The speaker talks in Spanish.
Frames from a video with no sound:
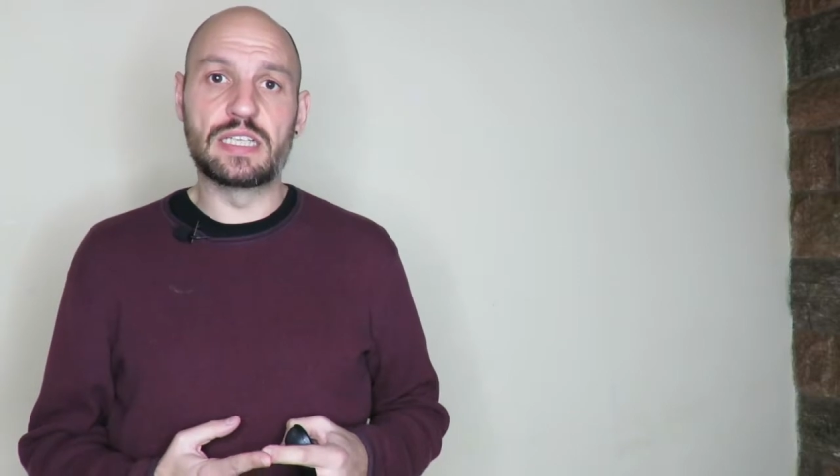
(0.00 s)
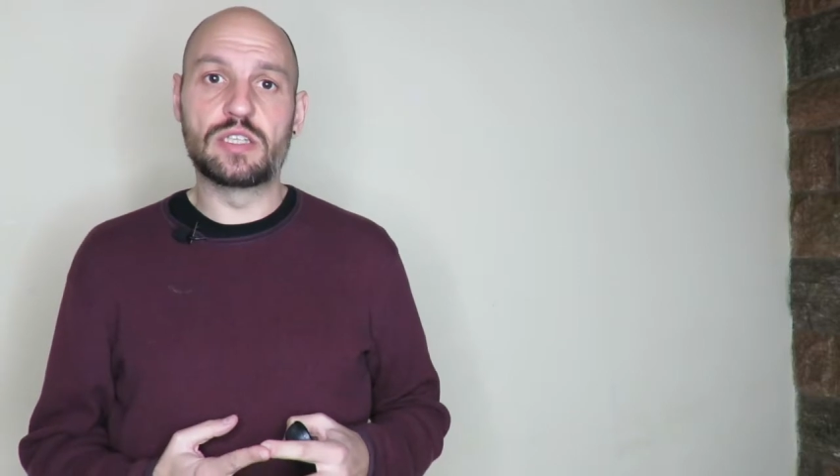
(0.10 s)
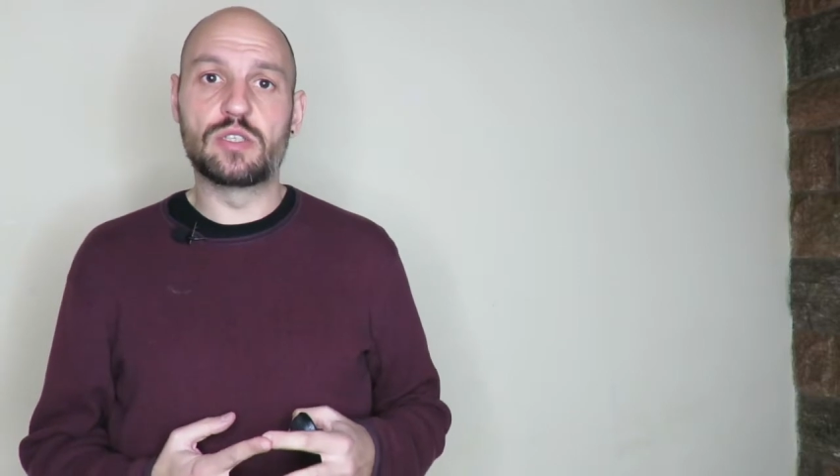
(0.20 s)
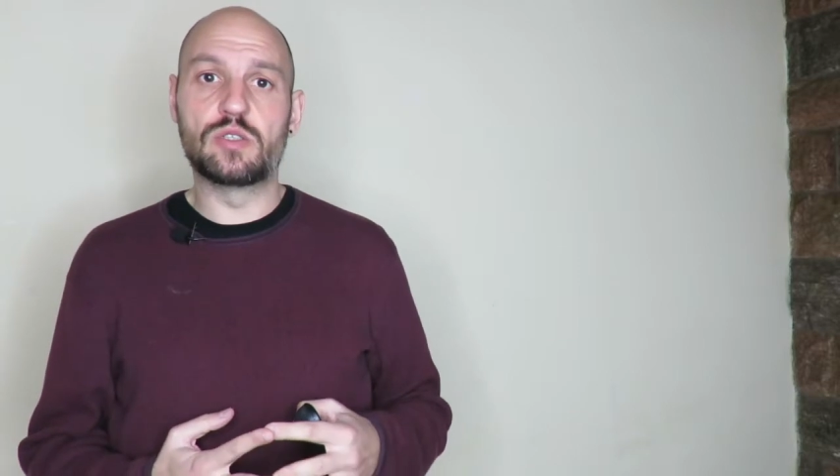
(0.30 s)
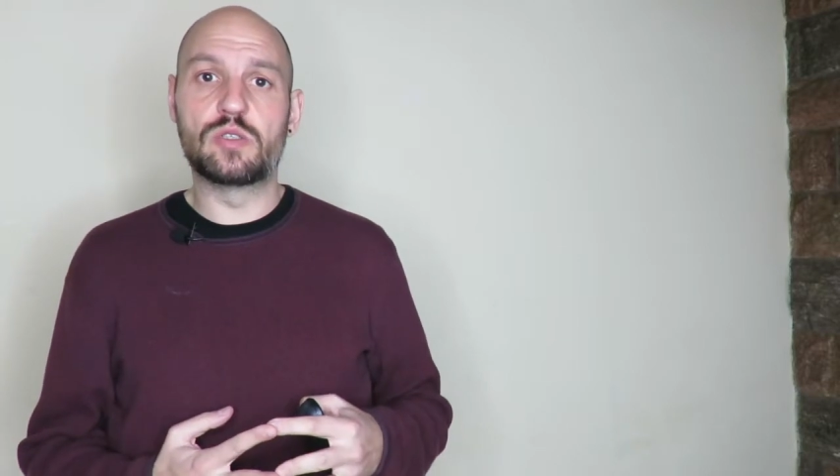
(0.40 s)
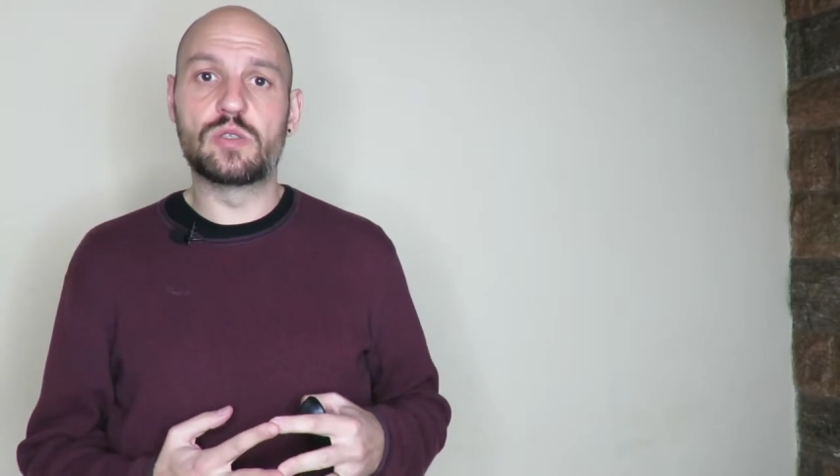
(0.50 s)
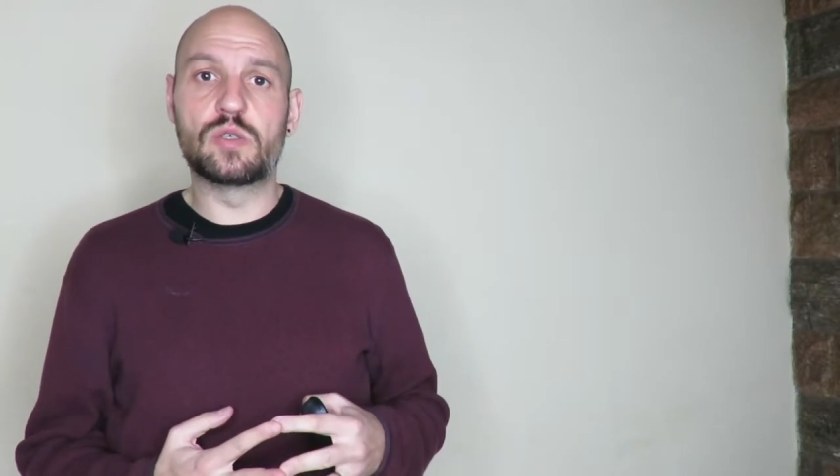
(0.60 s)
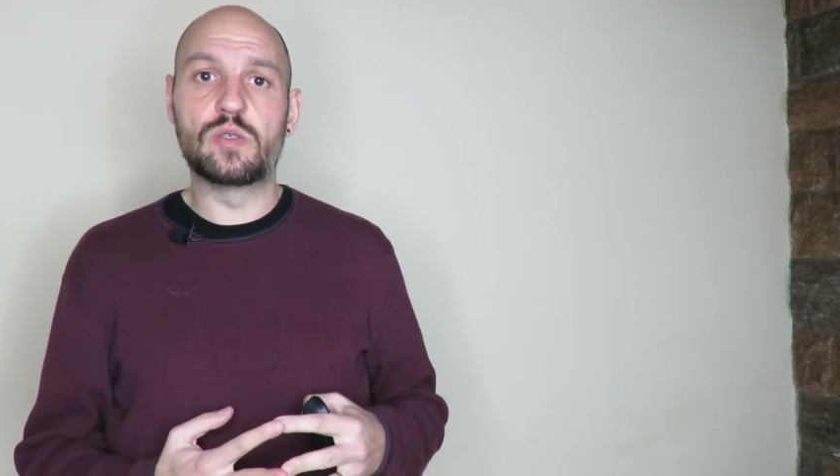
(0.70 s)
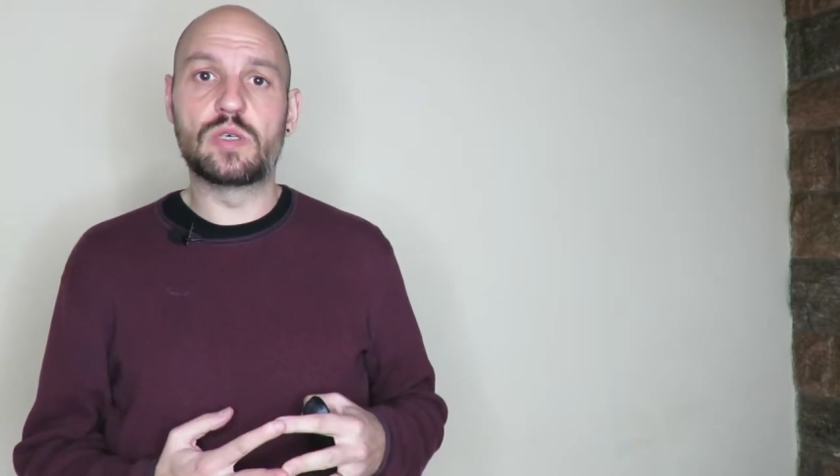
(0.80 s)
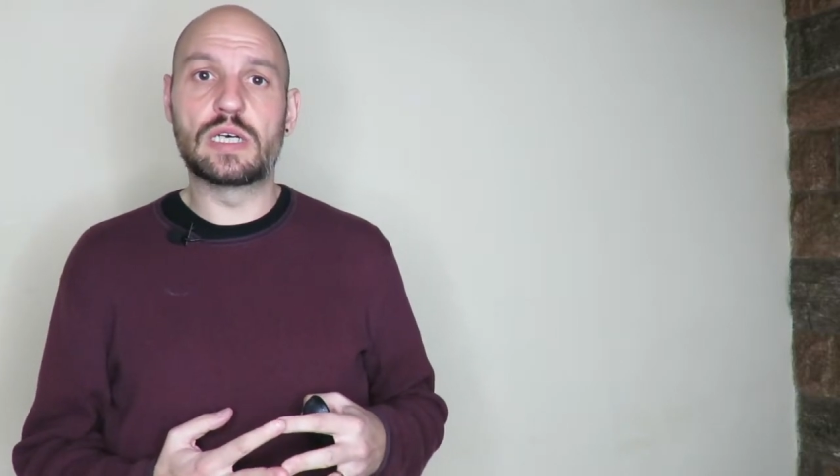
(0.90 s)

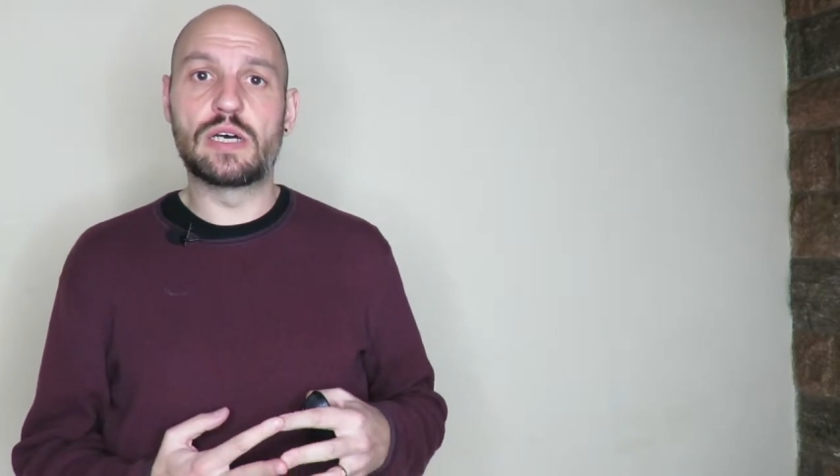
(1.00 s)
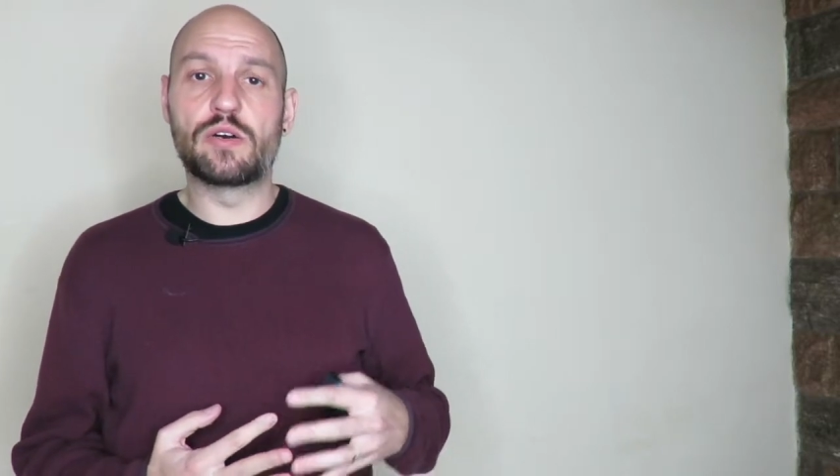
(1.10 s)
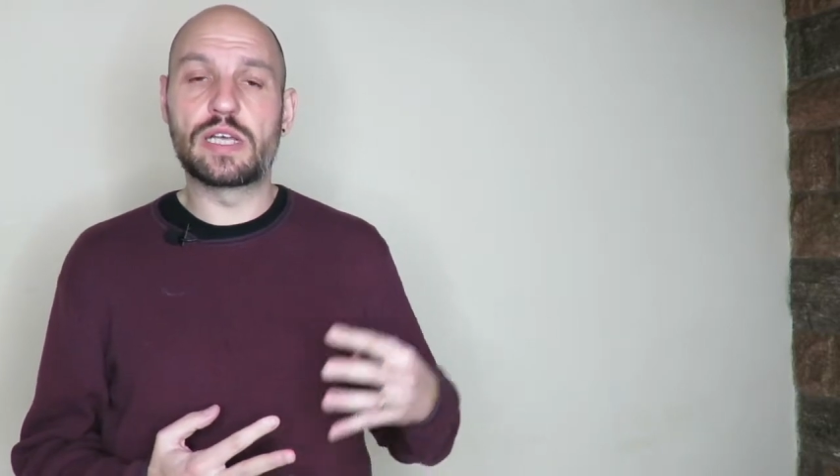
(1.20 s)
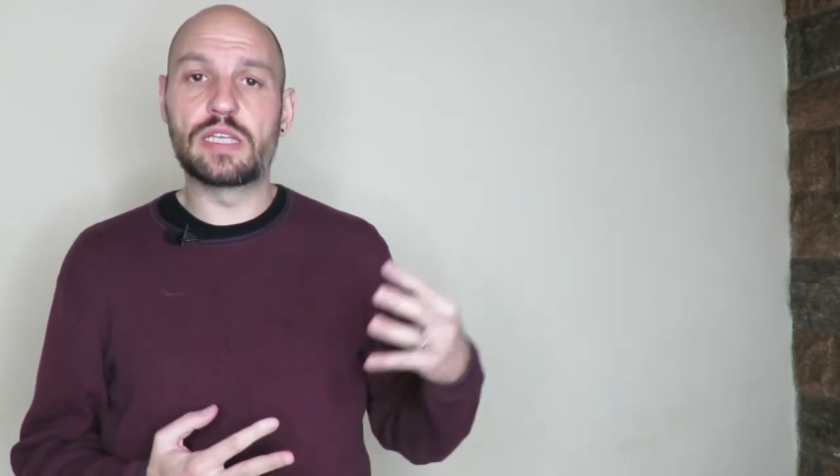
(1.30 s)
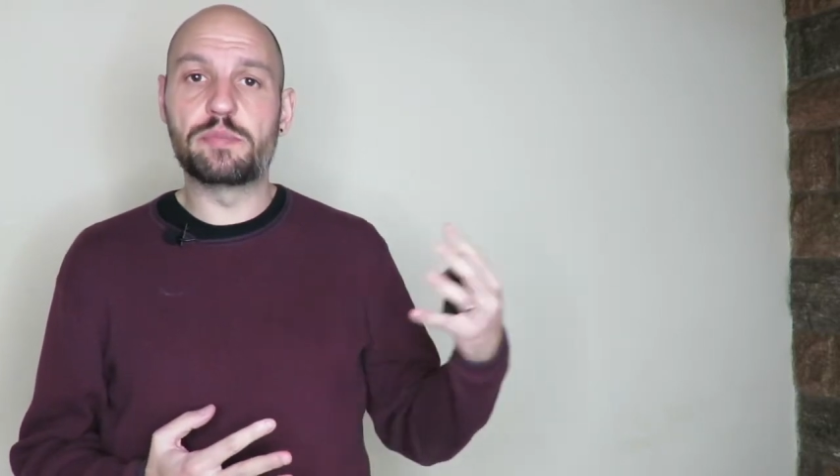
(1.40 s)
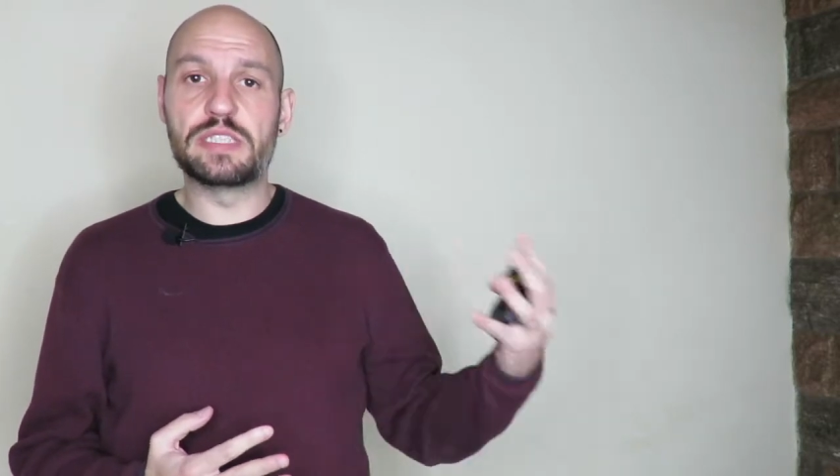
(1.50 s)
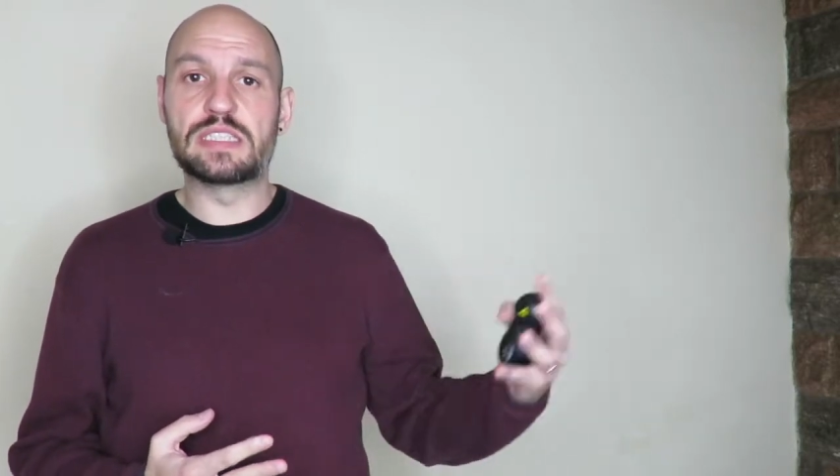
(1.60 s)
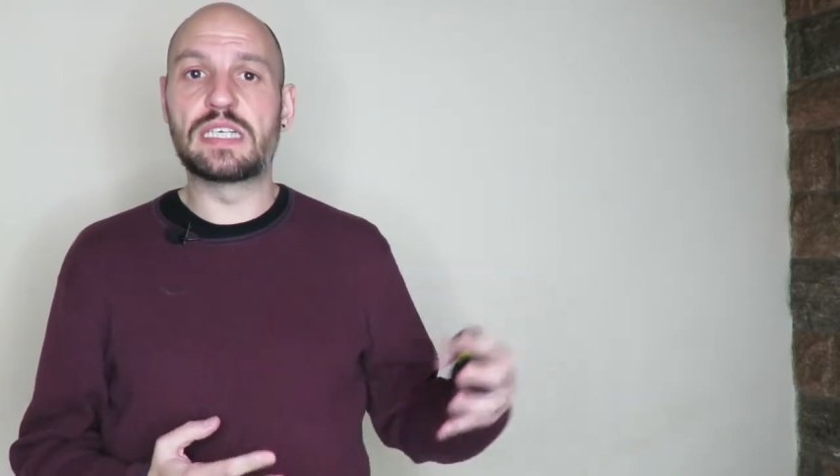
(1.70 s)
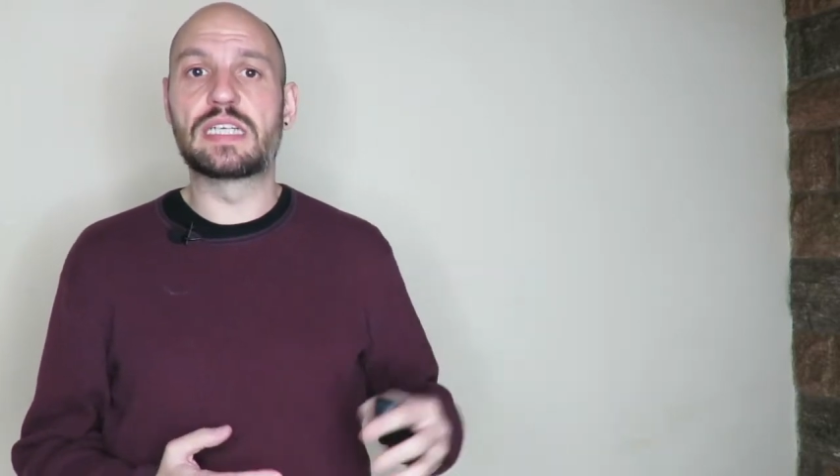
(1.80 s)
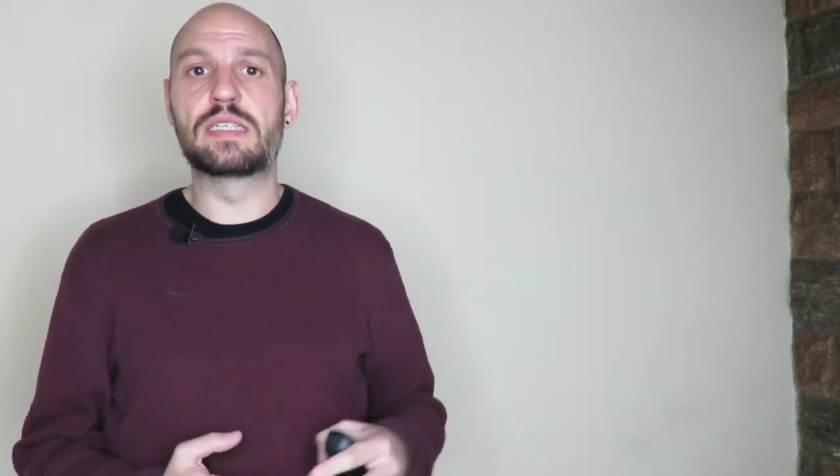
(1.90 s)
tanto a la hora de
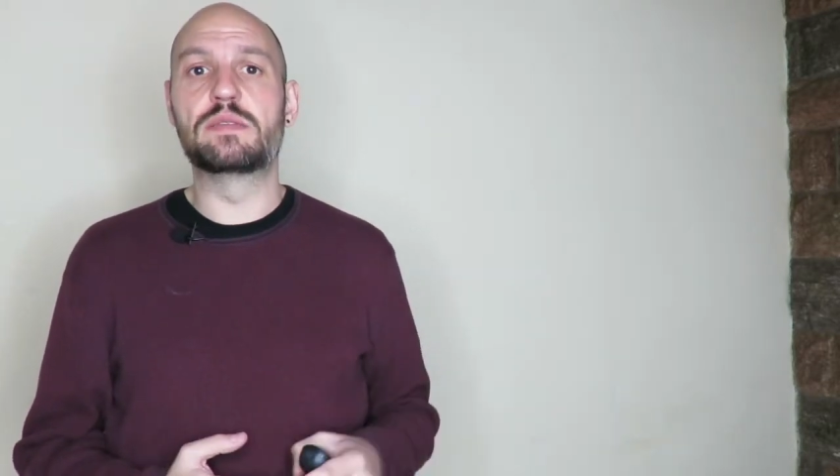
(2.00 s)
pensar